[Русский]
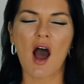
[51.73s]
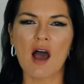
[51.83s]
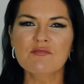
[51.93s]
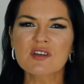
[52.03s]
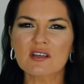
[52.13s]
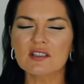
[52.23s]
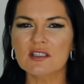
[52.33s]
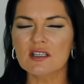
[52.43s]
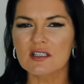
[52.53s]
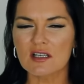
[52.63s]

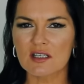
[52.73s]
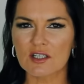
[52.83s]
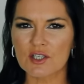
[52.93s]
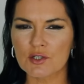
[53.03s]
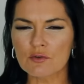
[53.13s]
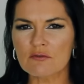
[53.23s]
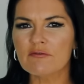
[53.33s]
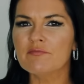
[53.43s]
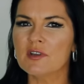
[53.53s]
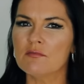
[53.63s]
омерзительных чувств
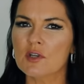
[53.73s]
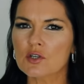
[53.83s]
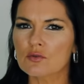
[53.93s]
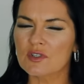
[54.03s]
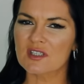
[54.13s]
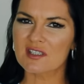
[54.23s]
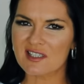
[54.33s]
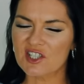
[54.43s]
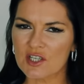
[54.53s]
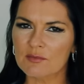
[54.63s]
в перемешку
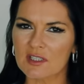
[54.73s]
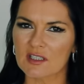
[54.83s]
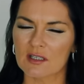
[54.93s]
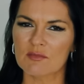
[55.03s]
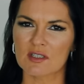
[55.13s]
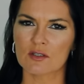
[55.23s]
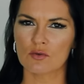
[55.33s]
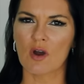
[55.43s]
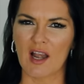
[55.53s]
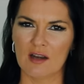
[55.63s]
с чем-то таким
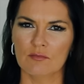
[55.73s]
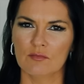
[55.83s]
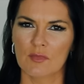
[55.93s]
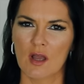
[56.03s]
сексуальным